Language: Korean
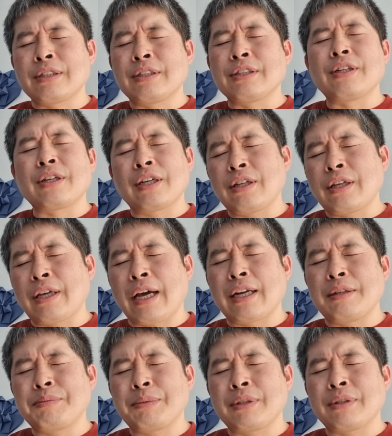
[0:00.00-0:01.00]
그들에게
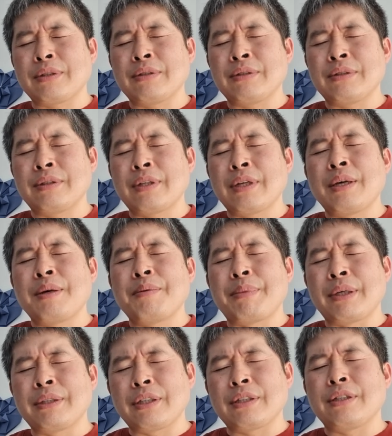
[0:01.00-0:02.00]
하나님께서는
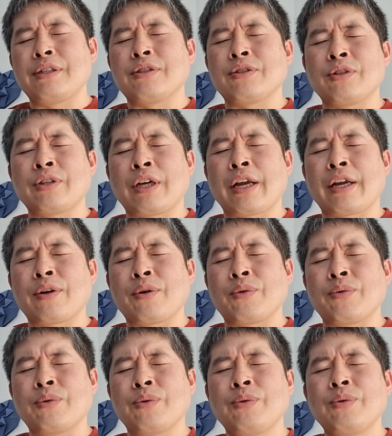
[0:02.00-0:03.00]
메시지를
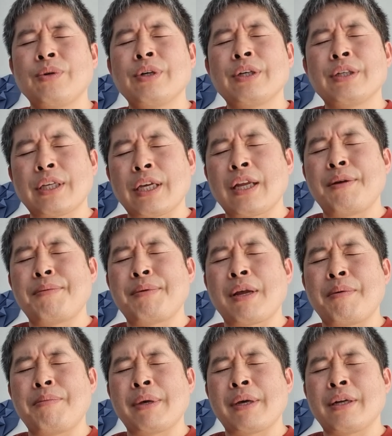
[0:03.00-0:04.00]
전달하려고
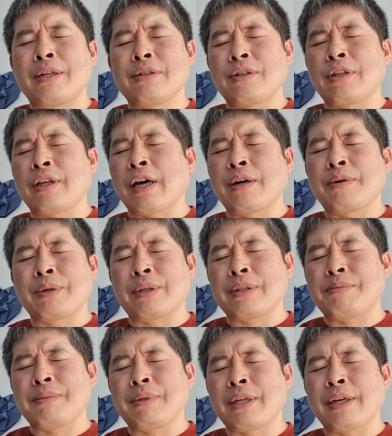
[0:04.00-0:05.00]
예레미야를 선택하고
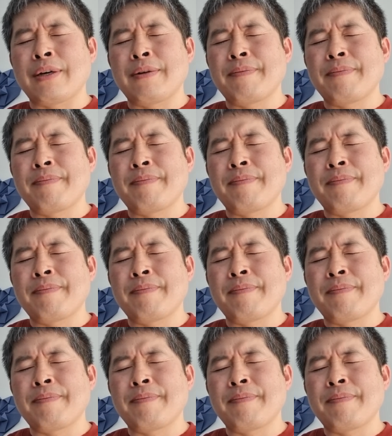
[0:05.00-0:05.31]
계십니다.